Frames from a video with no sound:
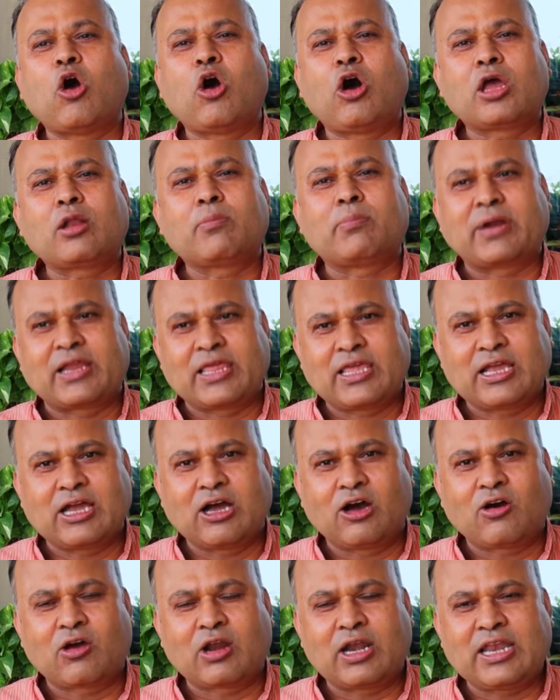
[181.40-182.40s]
और
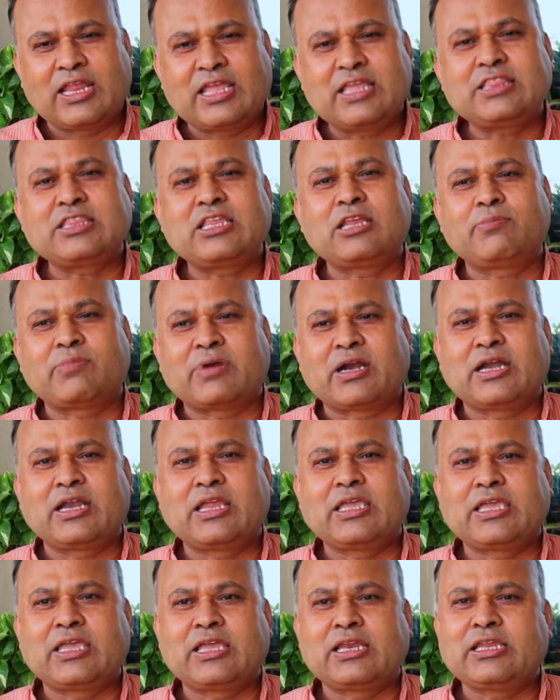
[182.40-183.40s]
बढ़ेगा और लेन देन
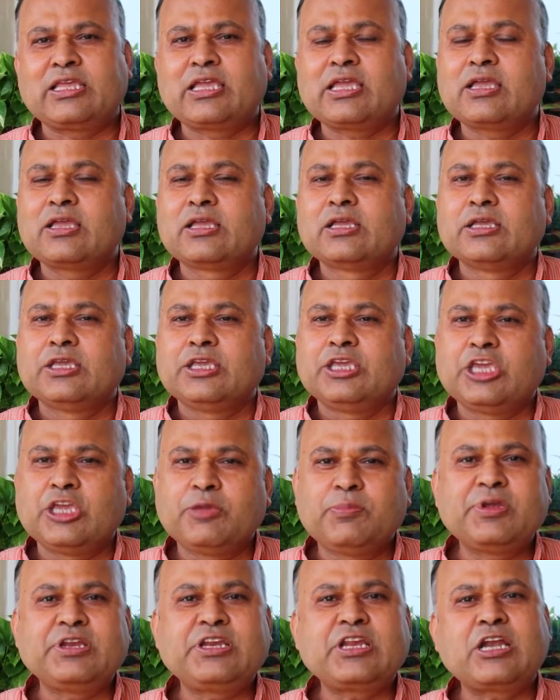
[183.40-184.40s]
बढ़ने के लिए
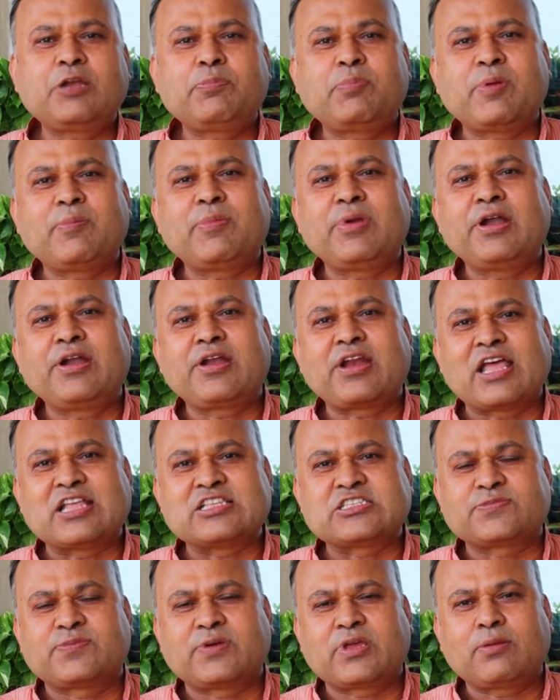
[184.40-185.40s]
इमीडिएट पेमेंट
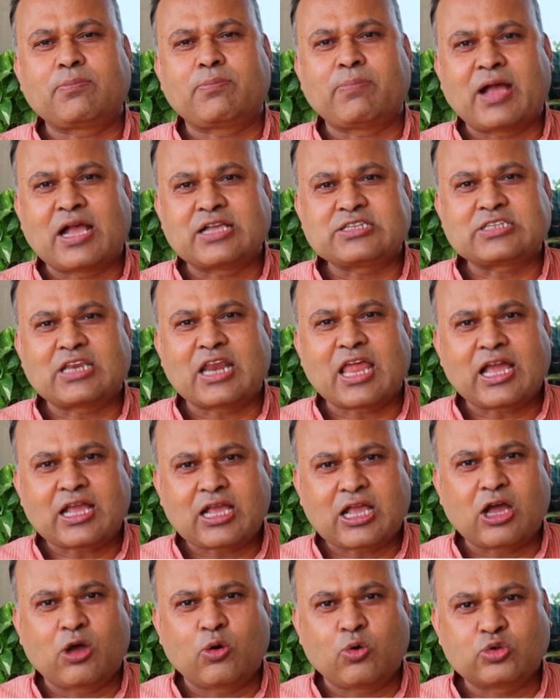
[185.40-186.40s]
ट्रांसफर पांच
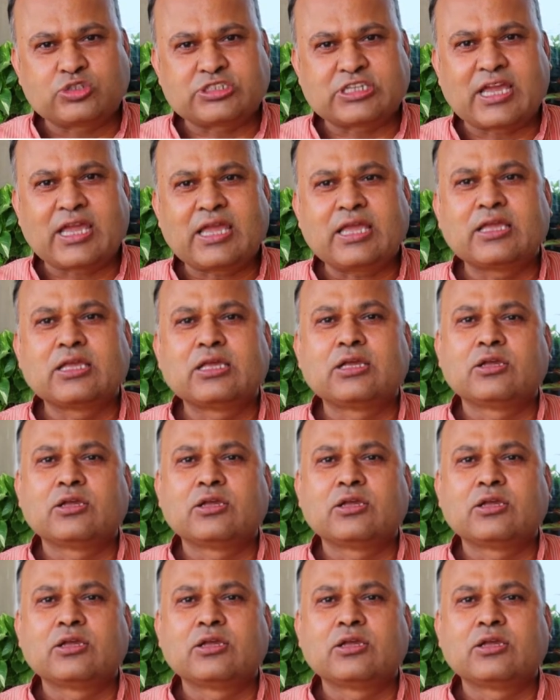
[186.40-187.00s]
लाख का हो जाए